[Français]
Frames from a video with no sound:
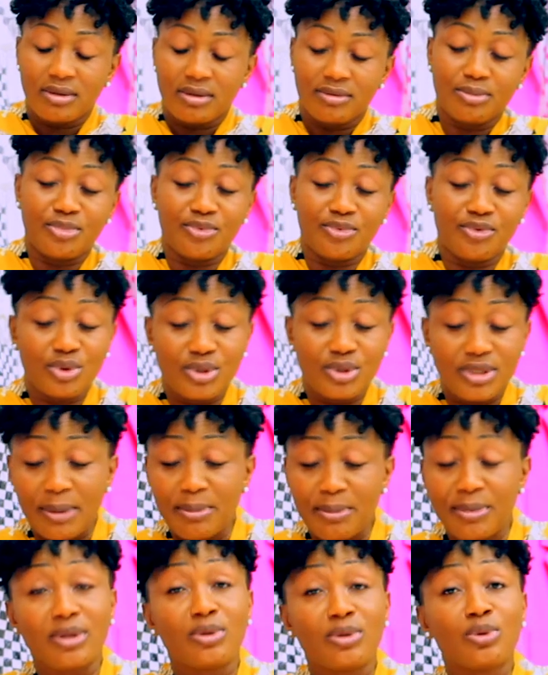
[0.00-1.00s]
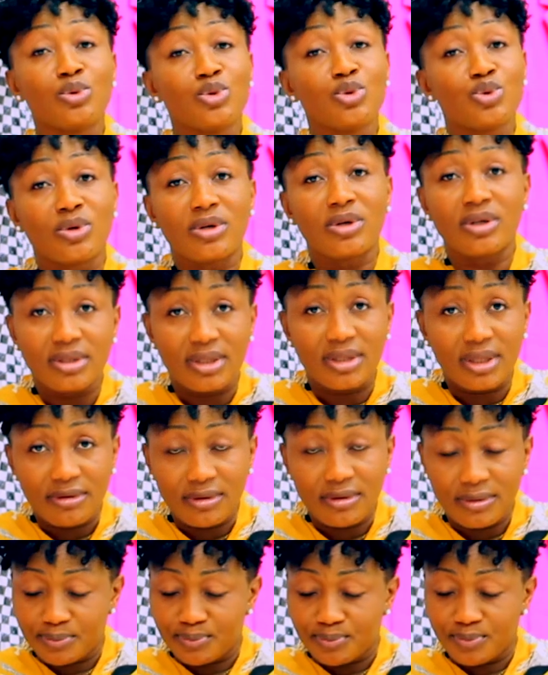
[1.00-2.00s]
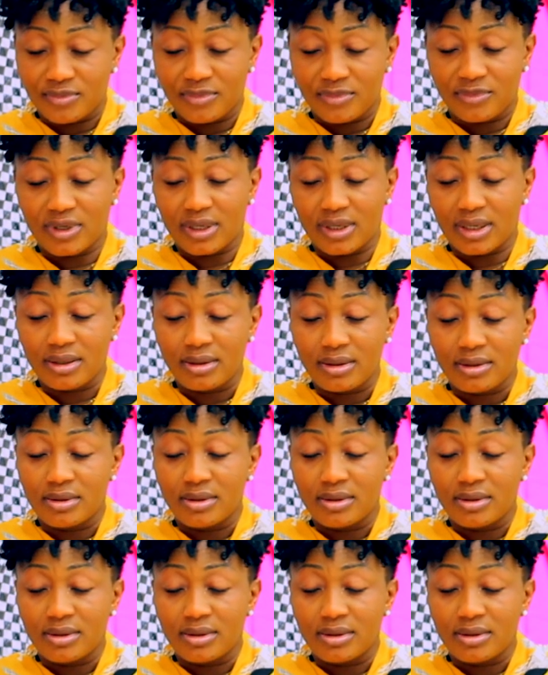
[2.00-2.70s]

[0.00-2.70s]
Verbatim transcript: Vous pouvez aussi appeler toujours Kanté. Voilà.